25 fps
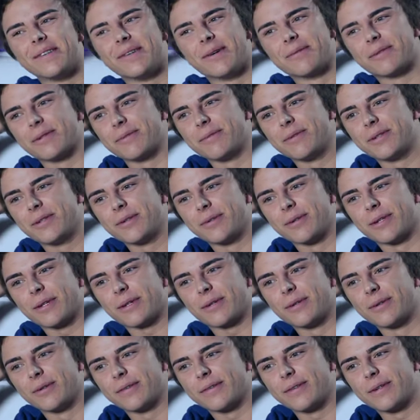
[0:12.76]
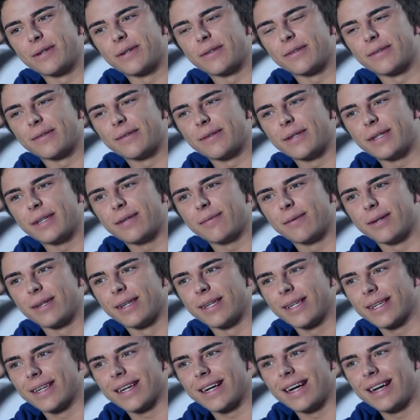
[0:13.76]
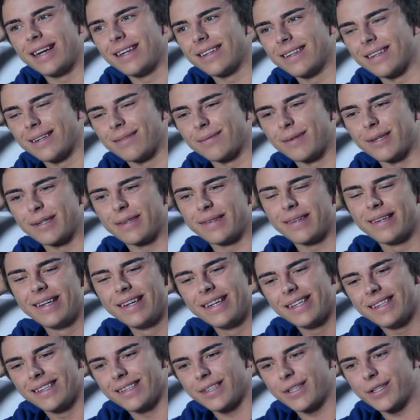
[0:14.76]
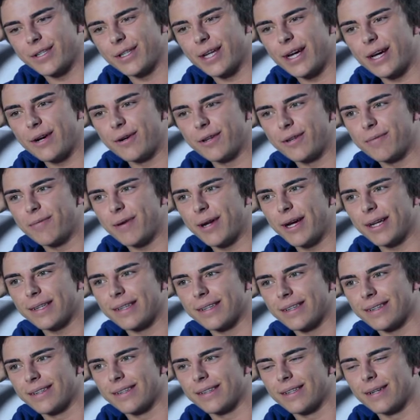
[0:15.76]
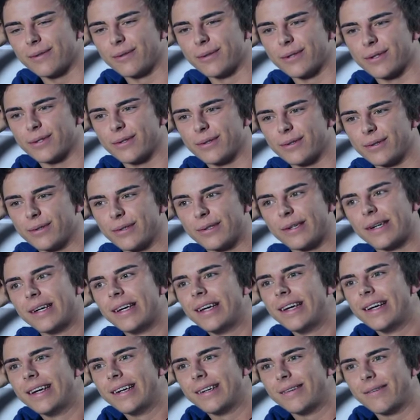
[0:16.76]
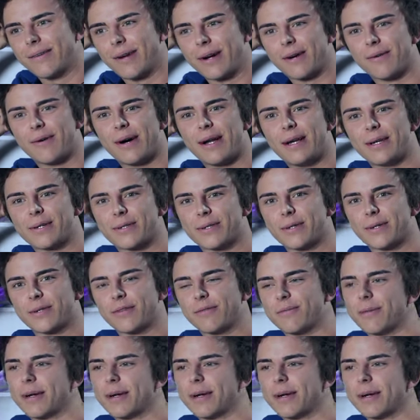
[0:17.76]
Ну, в общем, ничего такого серьезного не было. Играли там, от, начиная от пряток до того, что воровали что-то в